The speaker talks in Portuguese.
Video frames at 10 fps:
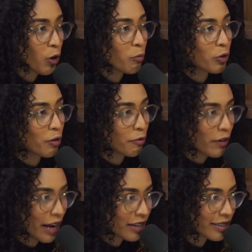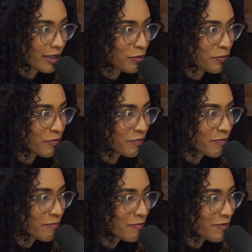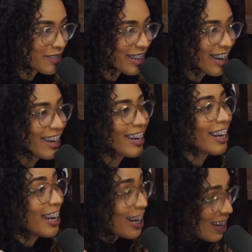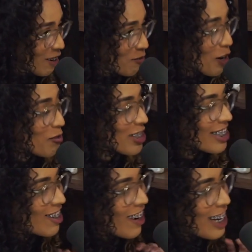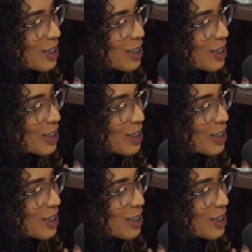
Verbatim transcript: como Dorflex. Ai, ai, vamos ai, discorrer